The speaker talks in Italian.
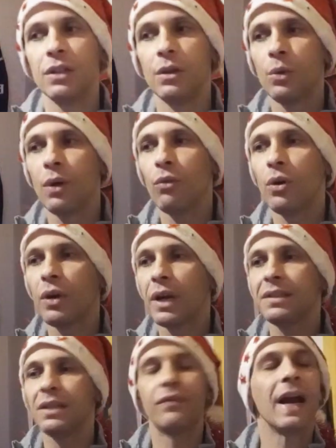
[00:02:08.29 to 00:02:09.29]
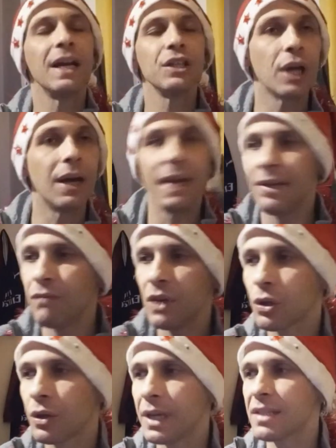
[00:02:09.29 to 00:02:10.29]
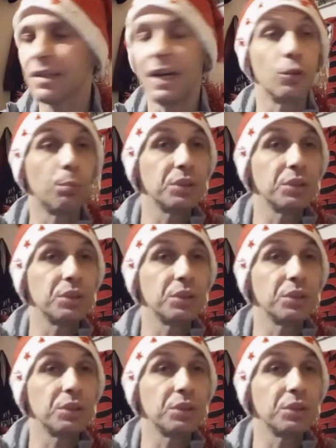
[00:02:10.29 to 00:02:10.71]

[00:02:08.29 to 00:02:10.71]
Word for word: del nuovo re di Francia e invece non è stato.